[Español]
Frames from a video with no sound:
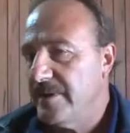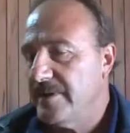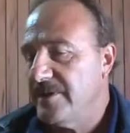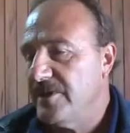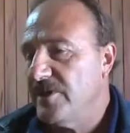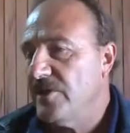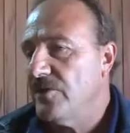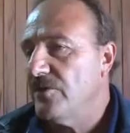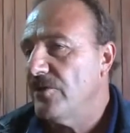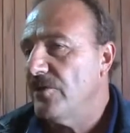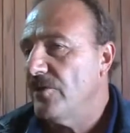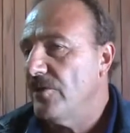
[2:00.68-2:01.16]

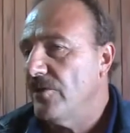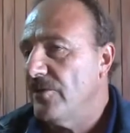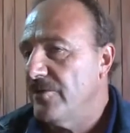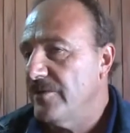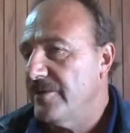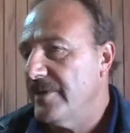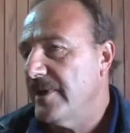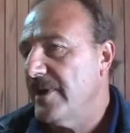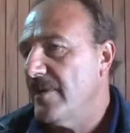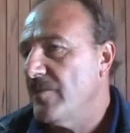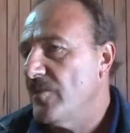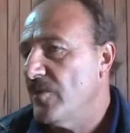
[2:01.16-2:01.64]
tiro,
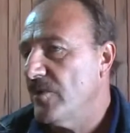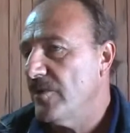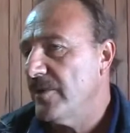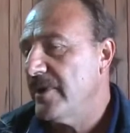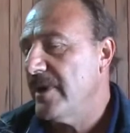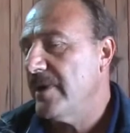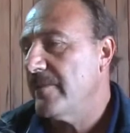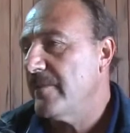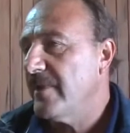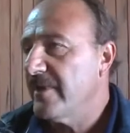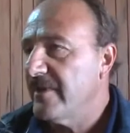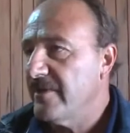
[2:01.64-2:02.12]
digamos, con
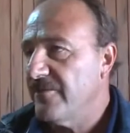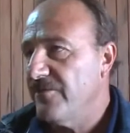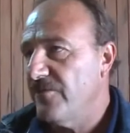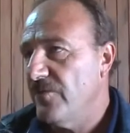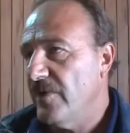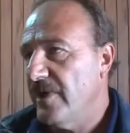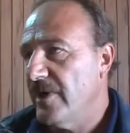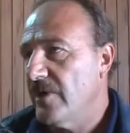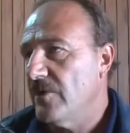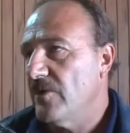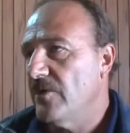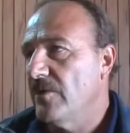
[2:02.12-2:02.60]
armas de
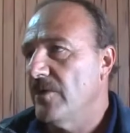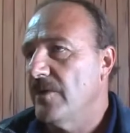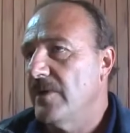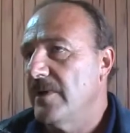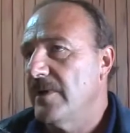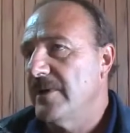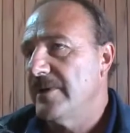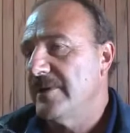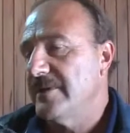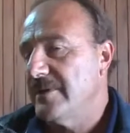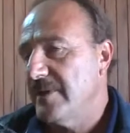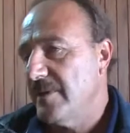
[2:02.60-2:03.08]
fuego.
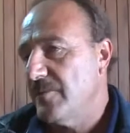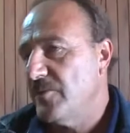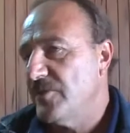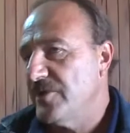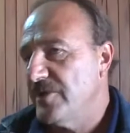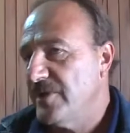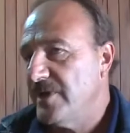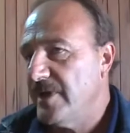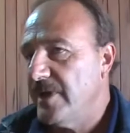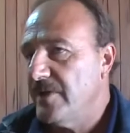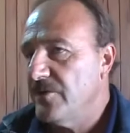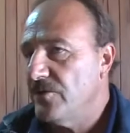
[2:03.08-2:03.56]
Estamos
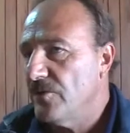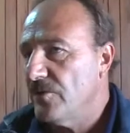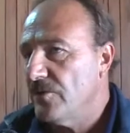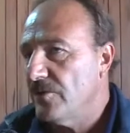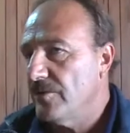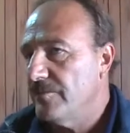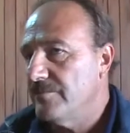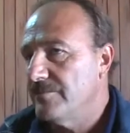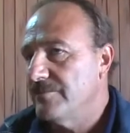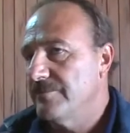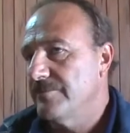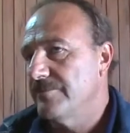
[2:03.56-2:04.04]
tirando
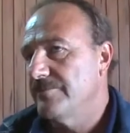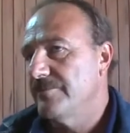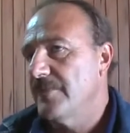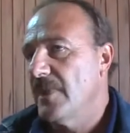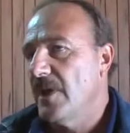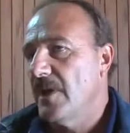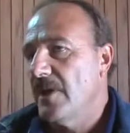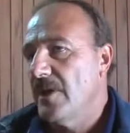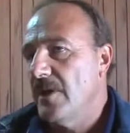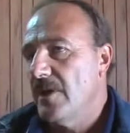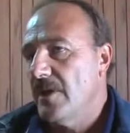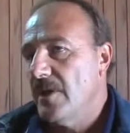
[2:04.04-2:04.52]
con,
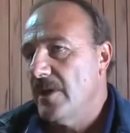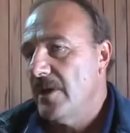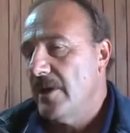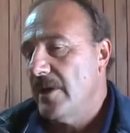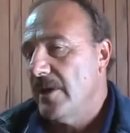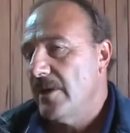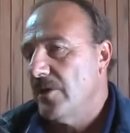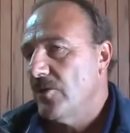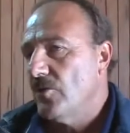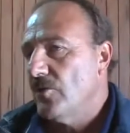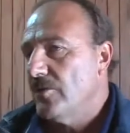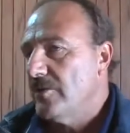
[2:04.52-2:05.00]

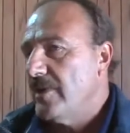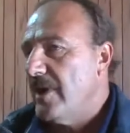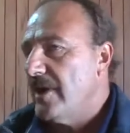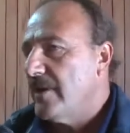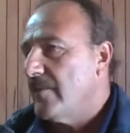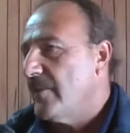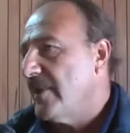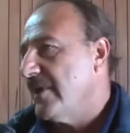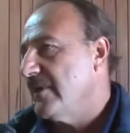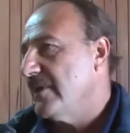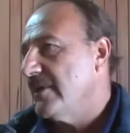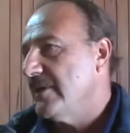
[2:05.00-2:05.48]

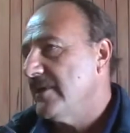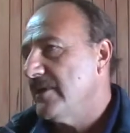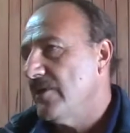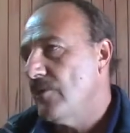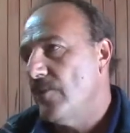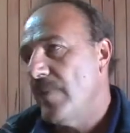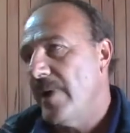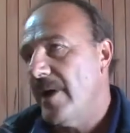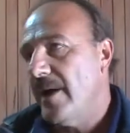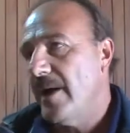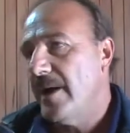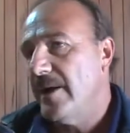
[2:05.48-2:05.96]
armas de
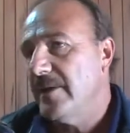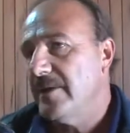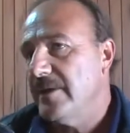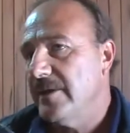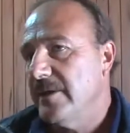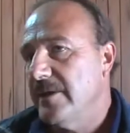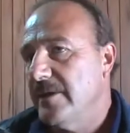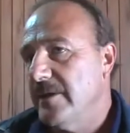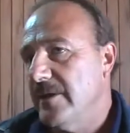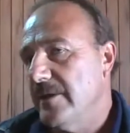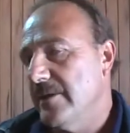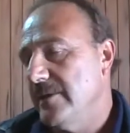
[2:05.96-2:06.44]

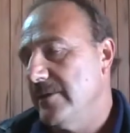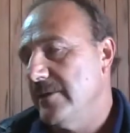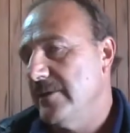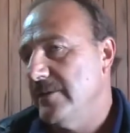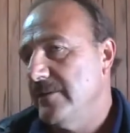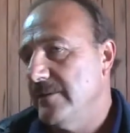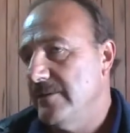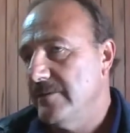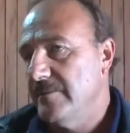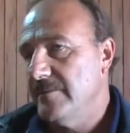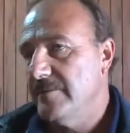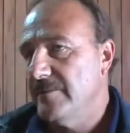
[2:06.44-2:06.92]
neumáticas
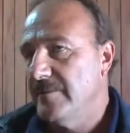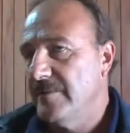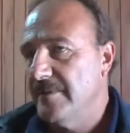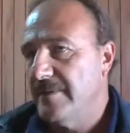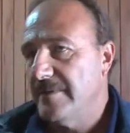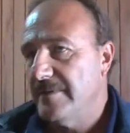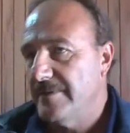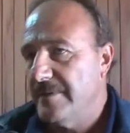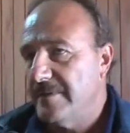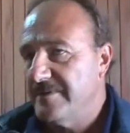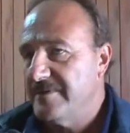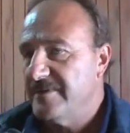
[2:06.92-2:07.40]
y
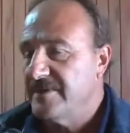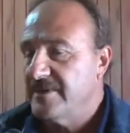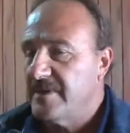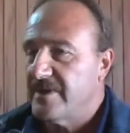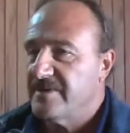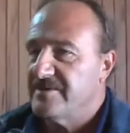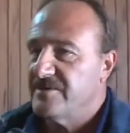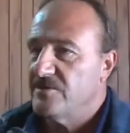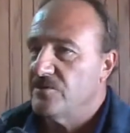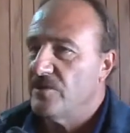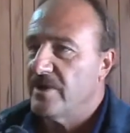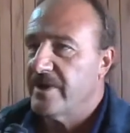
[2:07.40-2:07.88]
se está haciendo